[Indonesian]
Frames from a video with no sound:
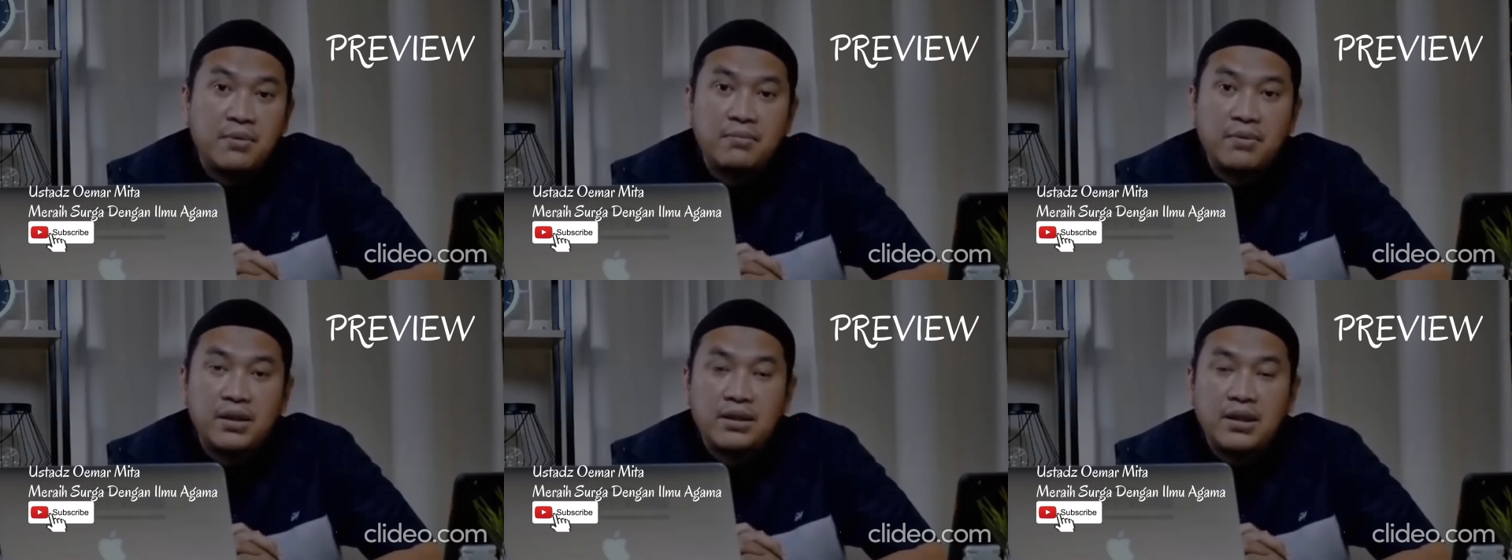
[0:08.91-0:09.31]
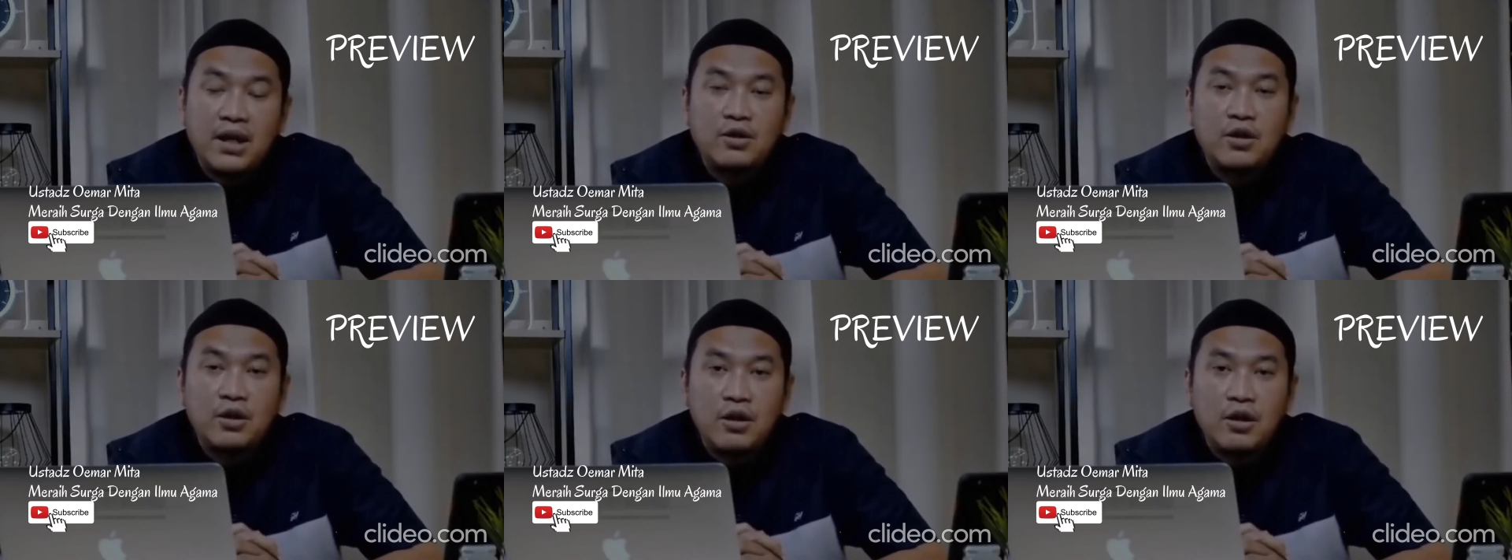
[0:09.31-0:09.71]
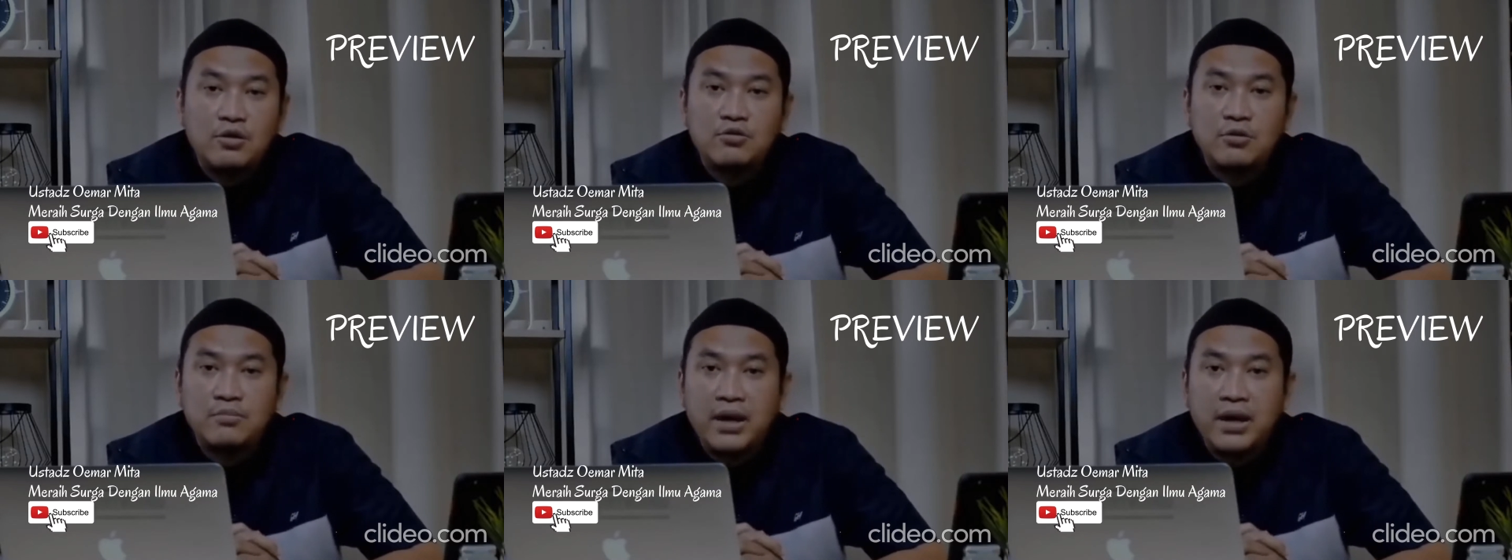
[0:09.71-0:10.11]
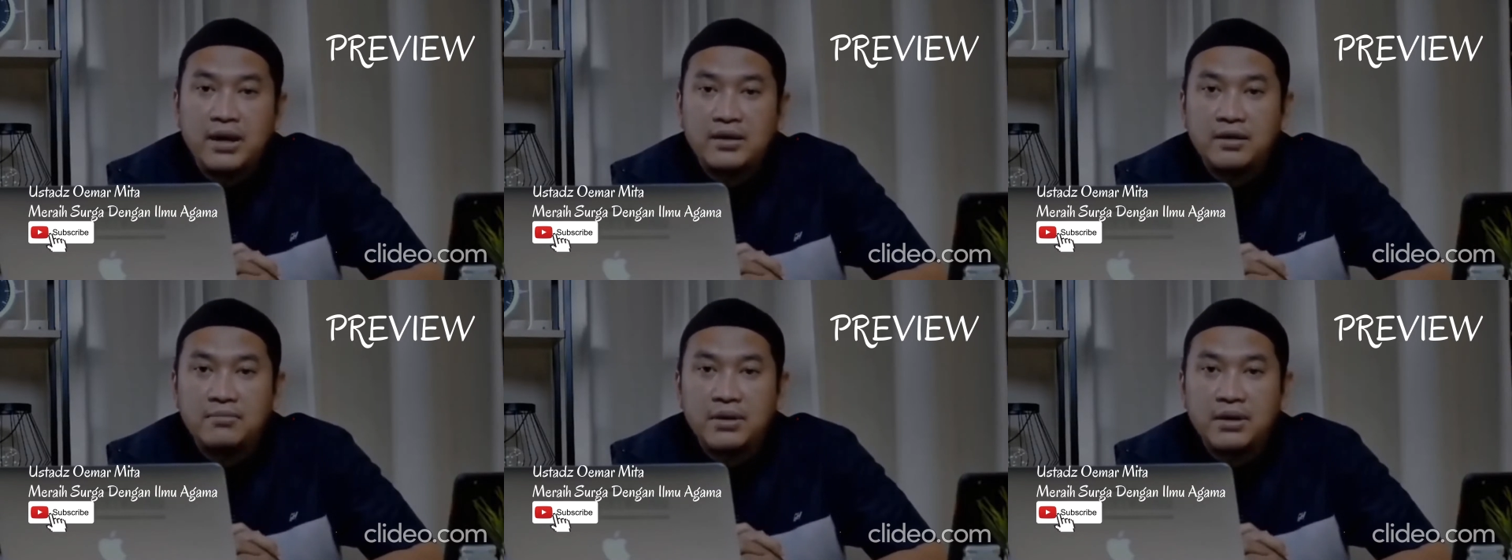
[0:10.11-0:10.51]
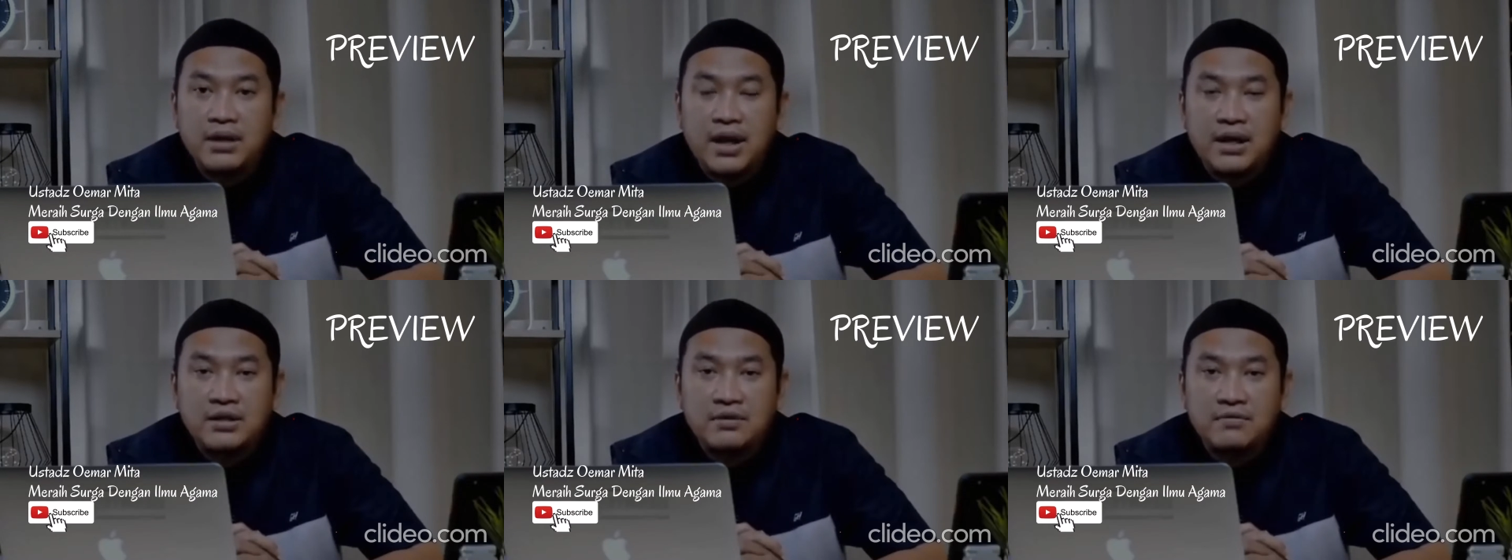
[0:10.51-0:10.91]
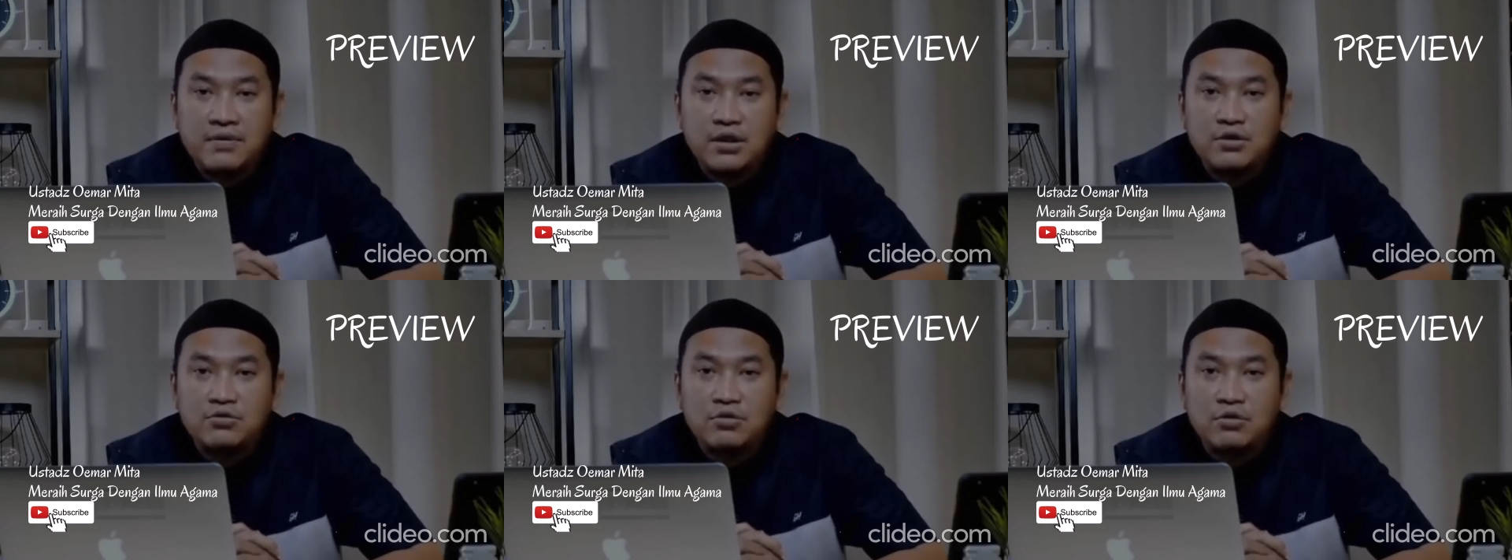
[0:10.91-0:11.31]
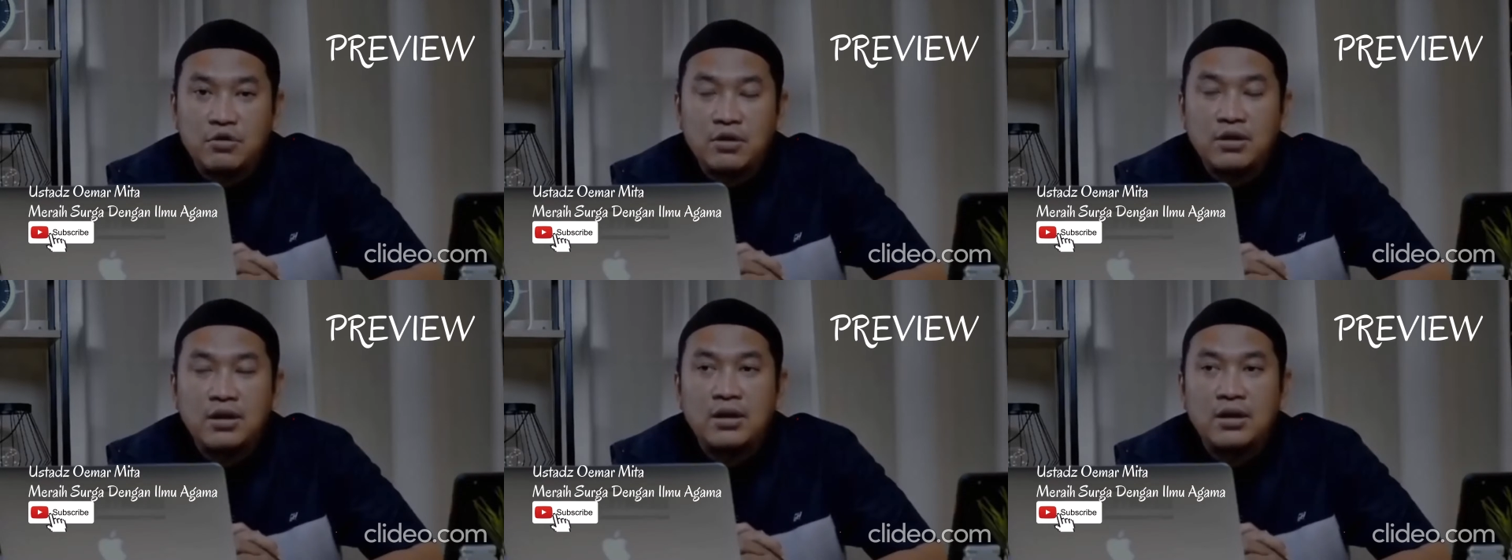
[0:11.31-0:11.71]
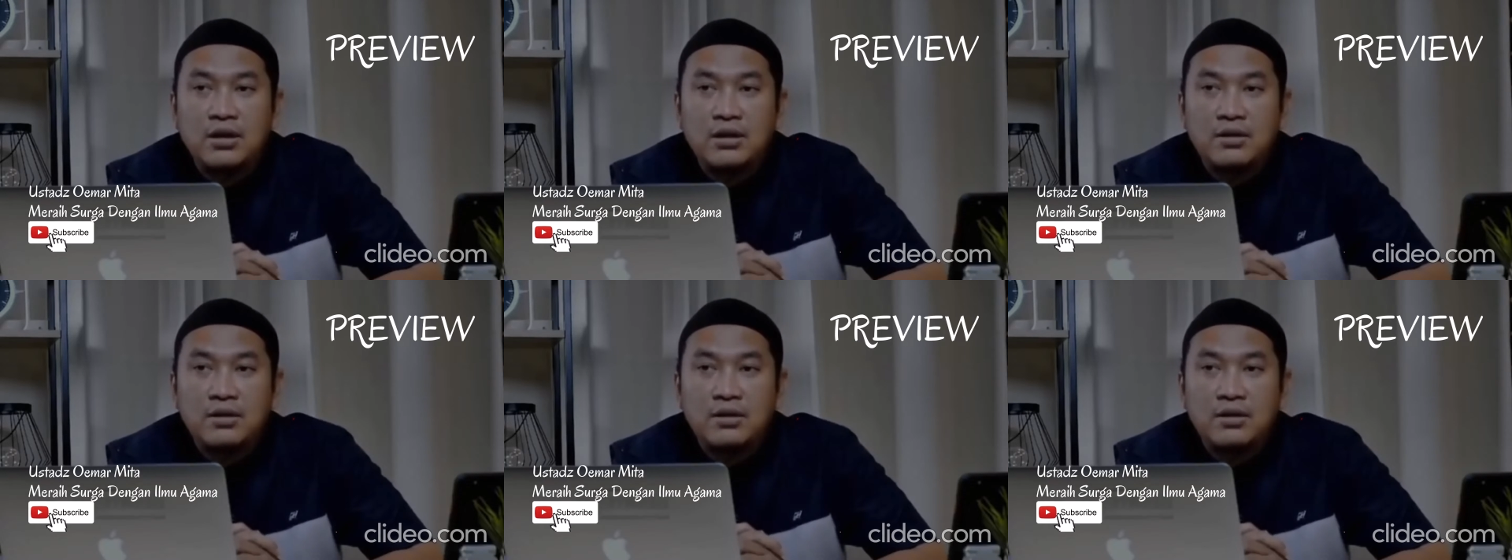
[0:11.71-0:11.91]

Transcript: meminta tolong supaya diberikan sifat syukur,